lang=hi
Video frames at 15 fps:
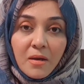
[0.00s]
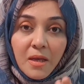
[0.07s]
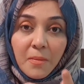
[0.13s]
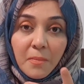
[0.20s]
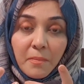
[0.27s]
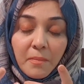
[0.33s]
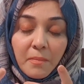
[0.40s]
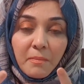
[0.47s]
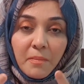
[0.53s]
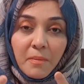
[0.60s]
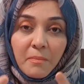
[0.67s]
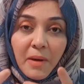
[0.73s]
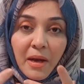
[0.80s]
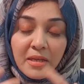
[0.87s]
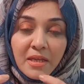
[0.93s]
कि
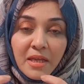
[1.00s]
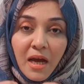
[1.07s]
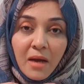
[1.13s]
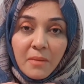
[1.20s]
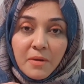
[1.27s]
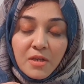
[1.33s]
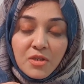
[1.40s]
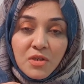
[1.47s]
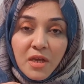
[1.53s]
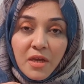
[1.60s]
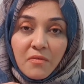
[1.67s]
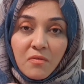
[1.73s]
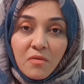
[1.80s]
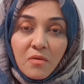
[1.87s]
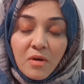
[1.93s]
पानी आपका जो है
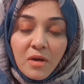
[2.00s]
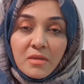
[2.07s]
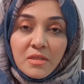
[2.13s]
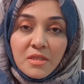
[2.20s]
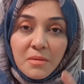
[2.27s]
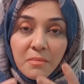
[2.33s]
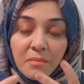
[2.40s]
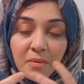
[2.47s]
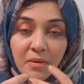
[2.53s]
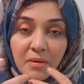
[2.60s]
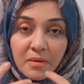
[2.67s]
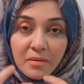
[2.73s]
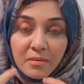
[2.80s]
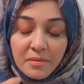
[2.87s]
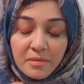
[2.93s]
वो जब
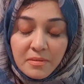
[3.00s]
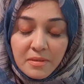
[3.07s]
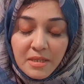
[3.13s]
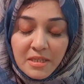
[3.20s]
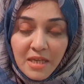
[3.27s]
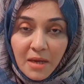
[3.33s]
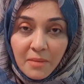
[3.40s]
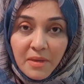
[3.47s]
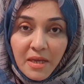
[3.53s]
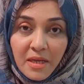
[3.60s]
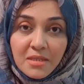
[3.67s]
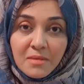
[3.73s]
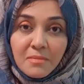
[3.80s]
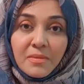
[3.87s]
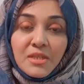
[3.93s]
निज़ाम
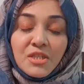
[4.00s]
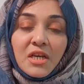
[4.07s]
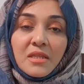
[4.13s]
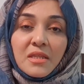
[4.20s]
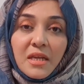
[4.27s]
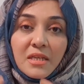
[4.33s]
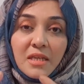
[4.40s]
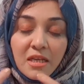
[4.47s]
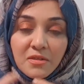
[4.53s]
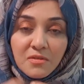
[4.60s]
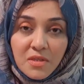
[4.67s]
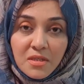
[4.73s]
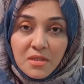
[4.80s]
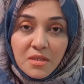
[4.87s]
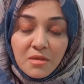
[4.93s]
हज़म में जाता है
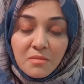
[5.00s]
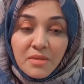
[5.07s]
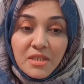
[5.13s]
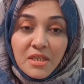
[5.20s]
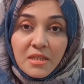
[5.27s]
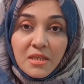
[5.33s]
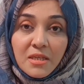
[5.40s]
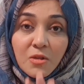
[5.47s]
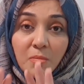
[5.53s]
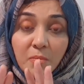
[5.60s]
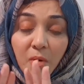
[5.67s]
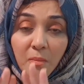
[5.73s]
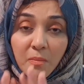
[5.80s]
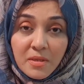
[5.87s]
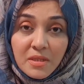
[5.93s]
डाइजेस्टिव सिस्टम में जाता है तो
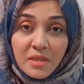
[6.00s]
प्रॉपर